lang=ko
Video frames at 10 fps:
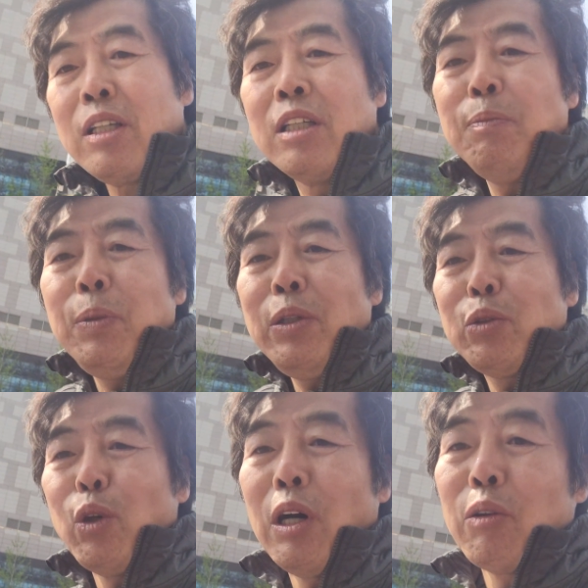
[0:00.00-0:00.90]
커피를
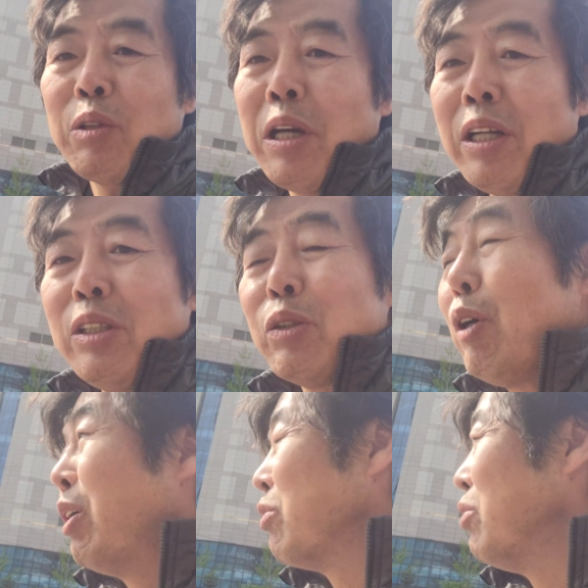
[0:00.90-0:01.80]
좋아하고 테라를
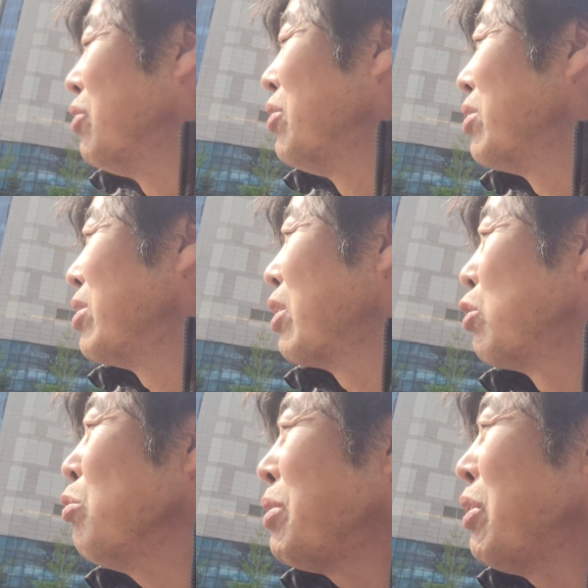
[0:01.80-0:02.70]
좋아하고 제가
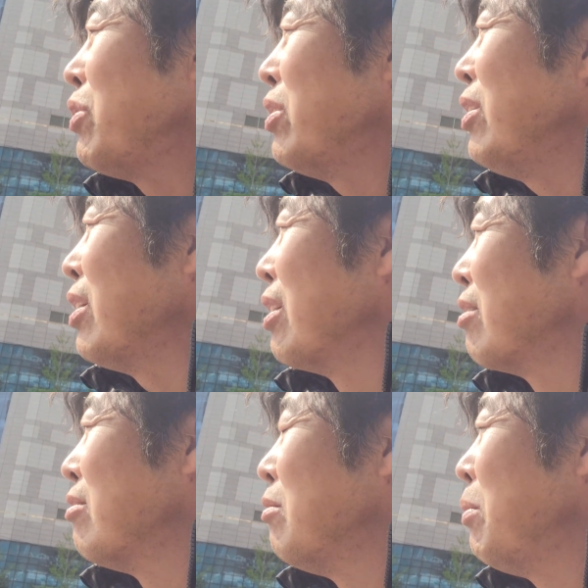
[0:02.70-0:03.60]
룸살로 이런 데 안
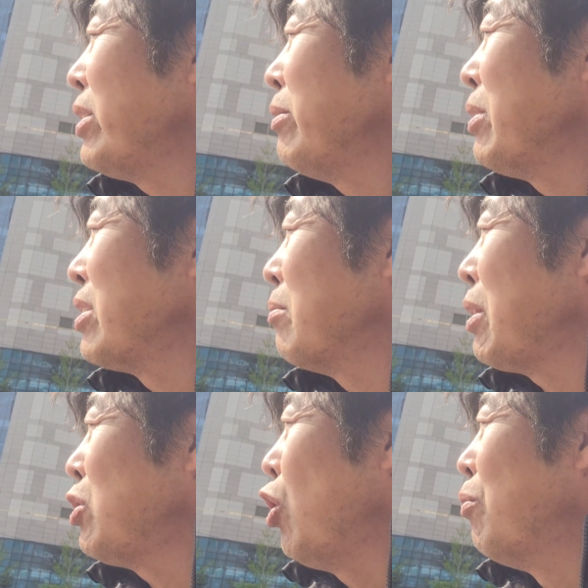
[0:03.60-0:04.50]
가고 마시봤자
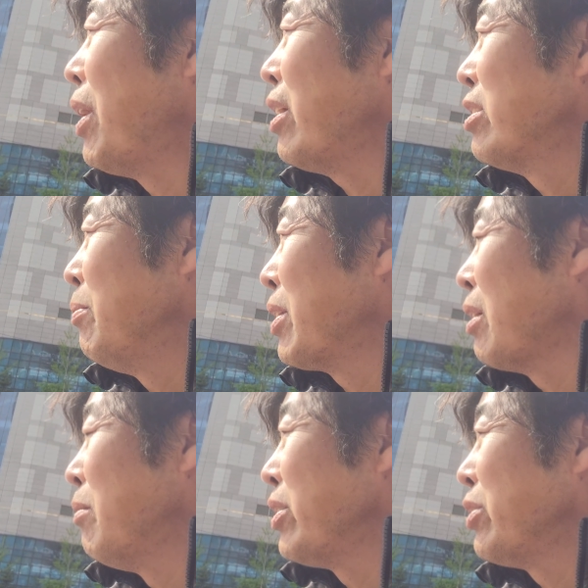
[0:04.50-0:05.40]
맥주 5만 원씩밖에
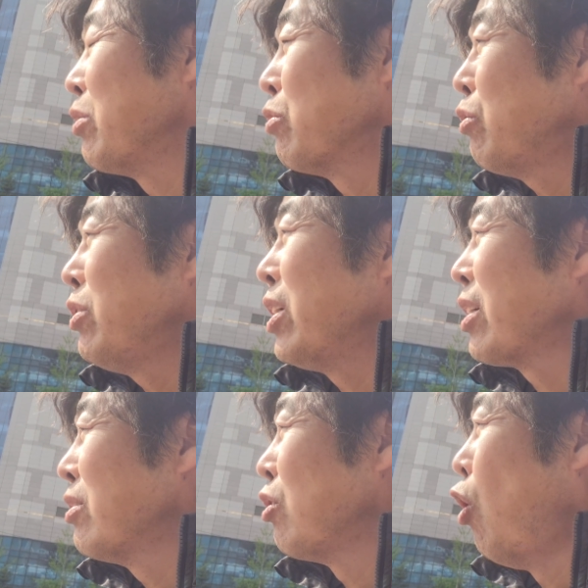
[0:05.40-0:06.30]
안 마시고 술이
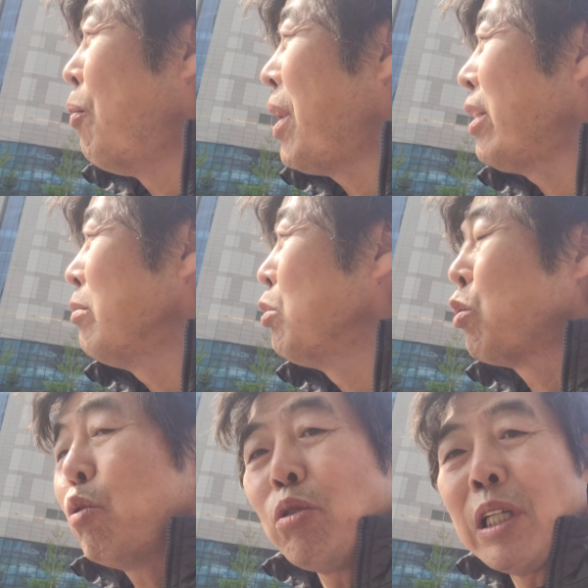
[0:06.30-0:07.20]
약해서 5만 원씩
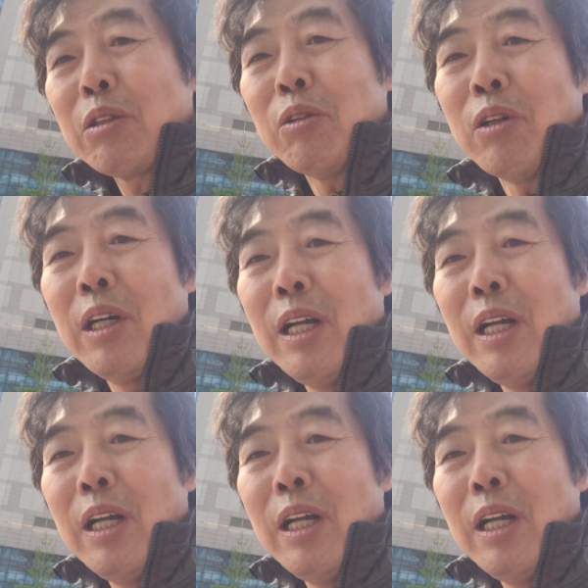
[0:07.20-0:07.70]
먹고 누자고